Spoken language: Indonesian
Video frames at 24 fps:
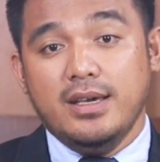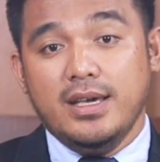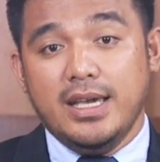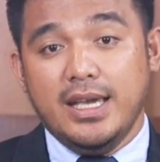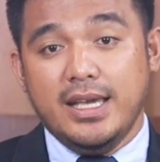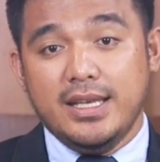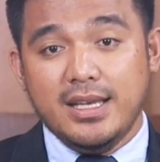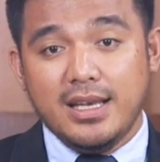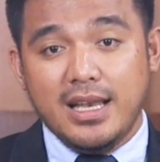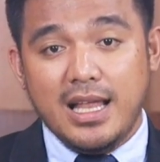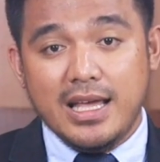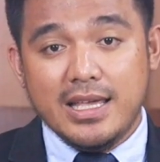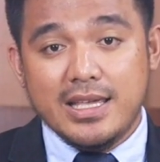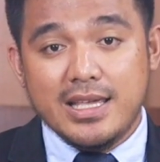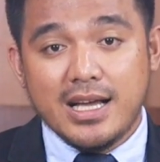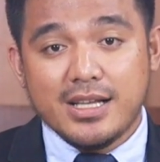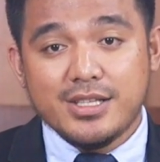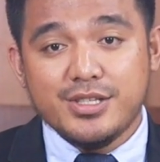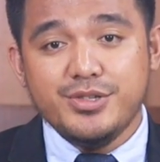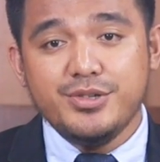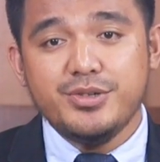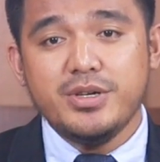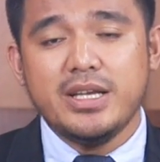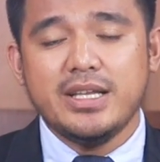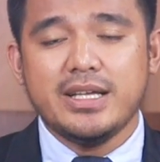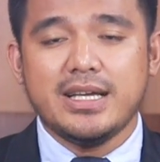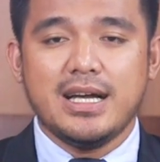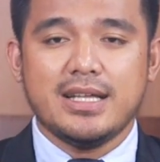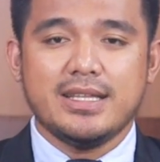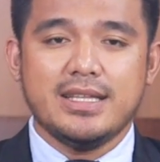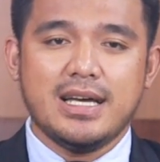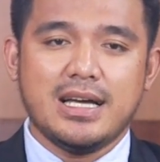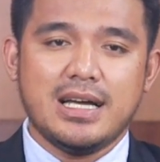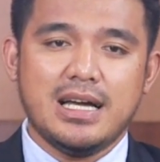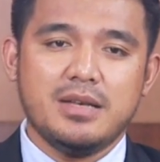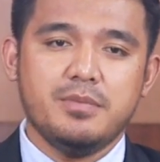Inilah yang juga
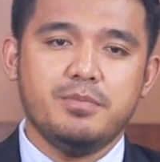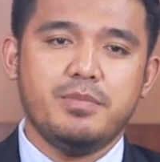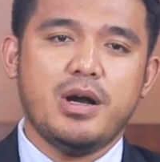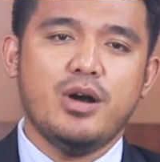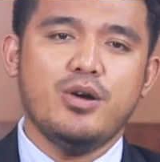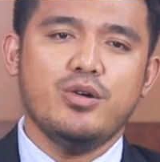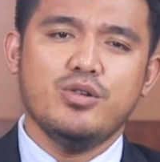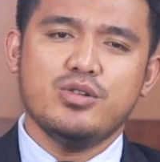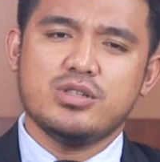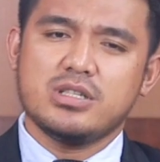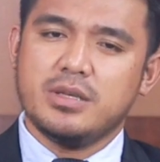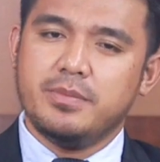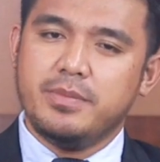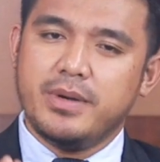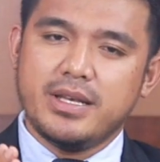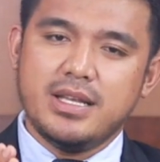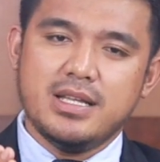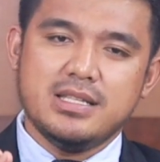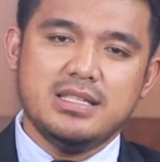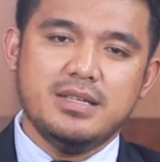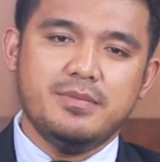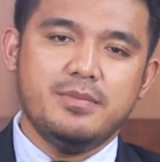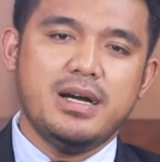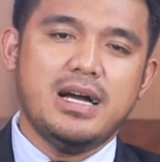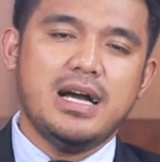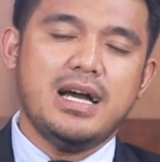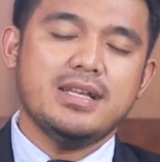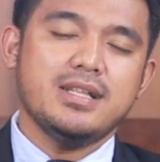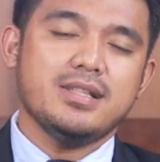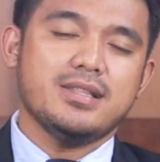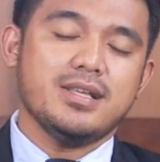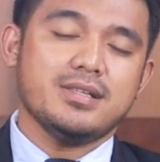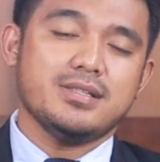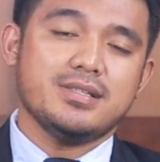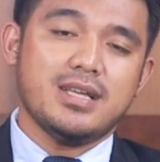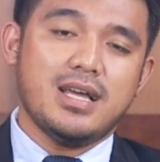dikatakan Paulus kepada jemaat
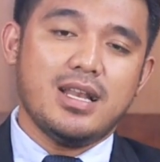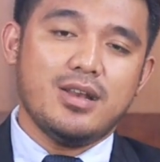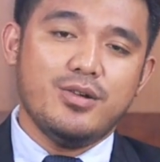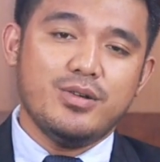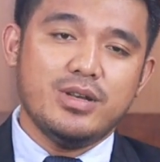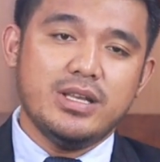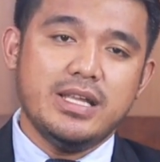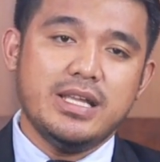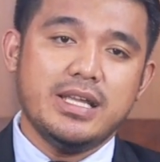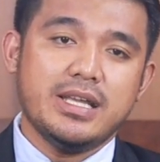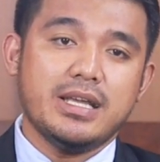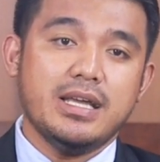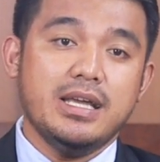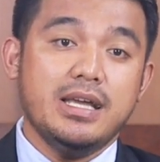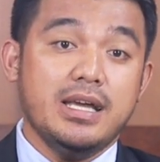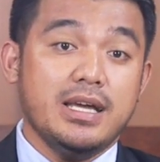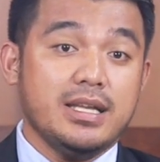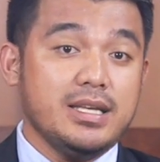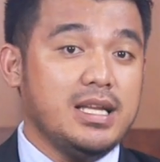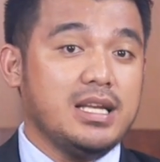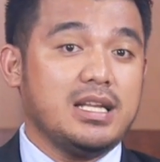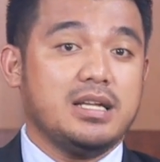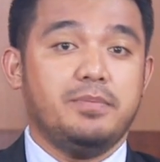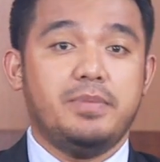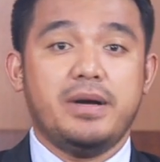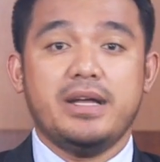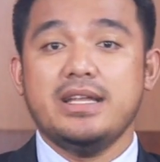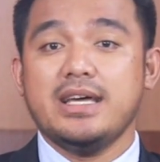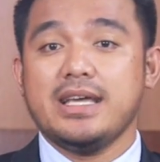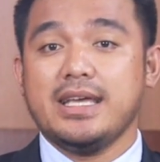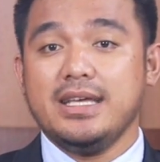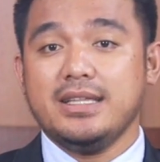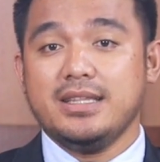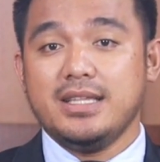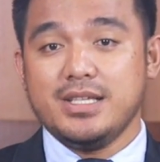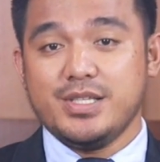di Tesalonik dan kepada
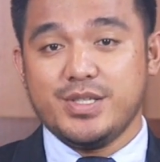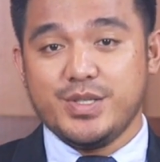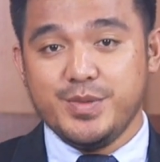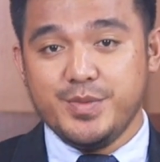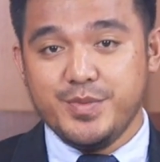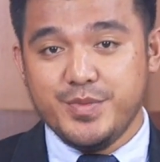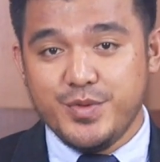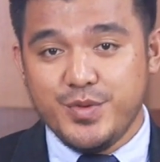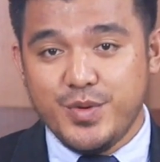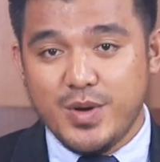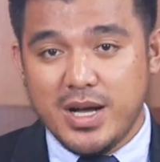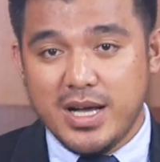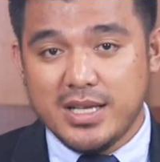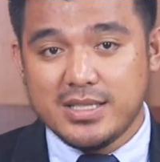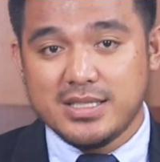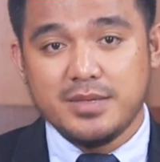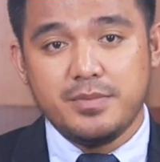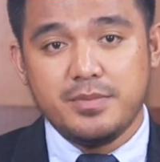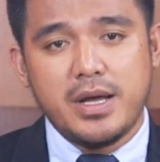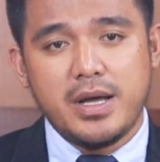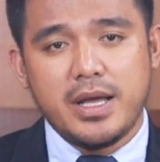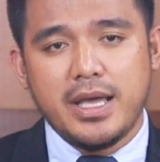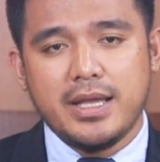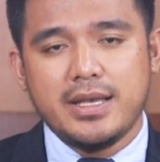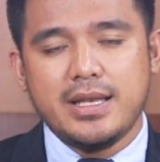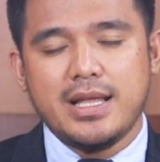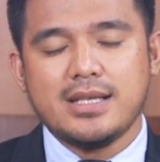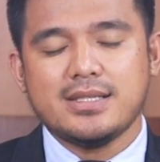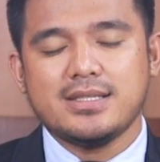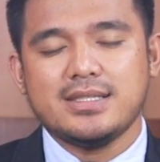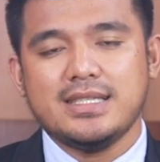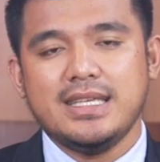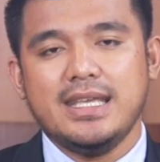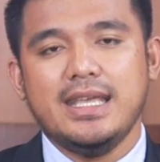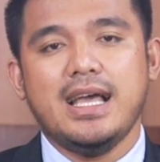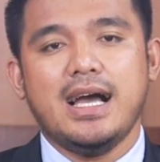kita semua sebagai
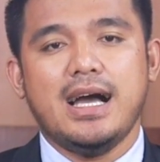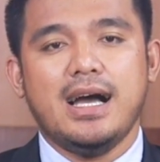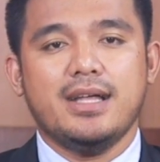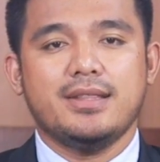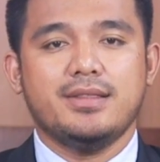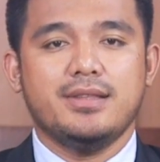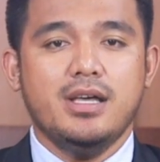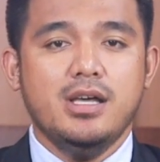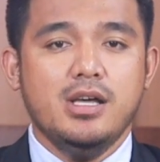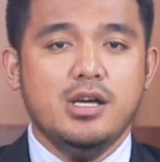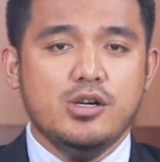nasihat